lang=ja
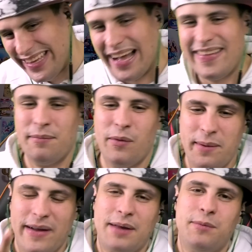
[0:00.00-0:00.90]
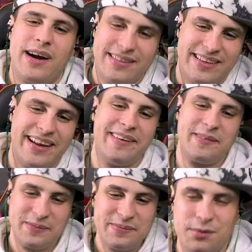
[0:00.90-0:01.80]
いやでも今多分分かったね
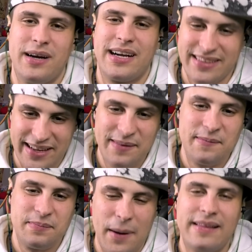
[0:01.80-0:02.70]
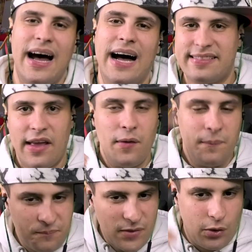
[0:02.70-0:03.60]
多分分かったねまだあったよ
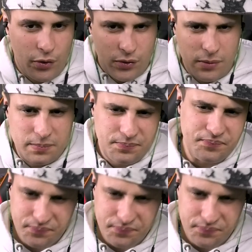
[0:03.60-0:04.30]
余力